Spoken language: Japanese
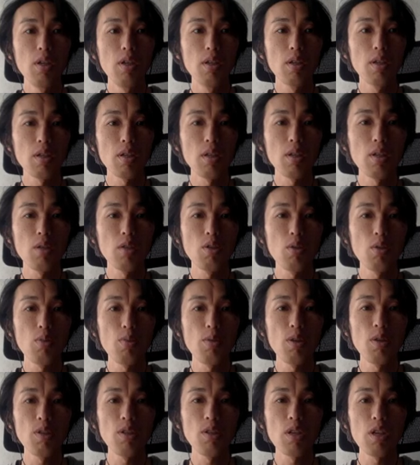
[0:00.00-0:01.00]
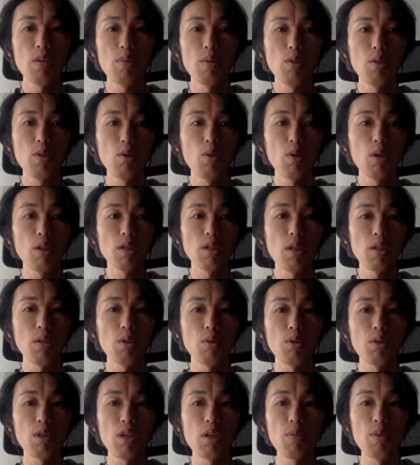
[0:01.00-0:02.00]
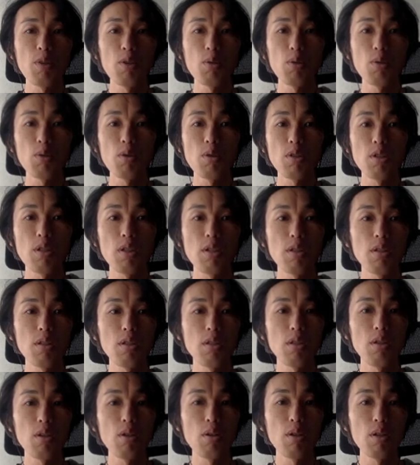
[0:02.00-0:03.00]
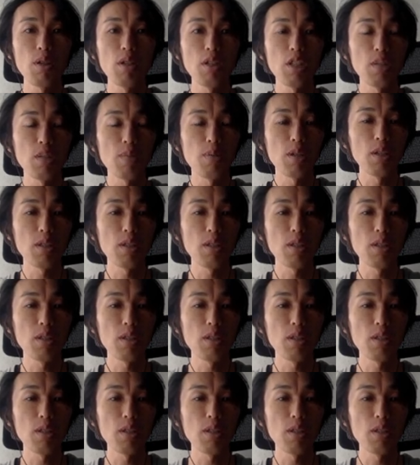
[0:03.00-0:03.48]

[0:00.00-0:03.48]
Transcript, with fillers: 山頂ピルシア版大飾ること山のごとしについてお話ししま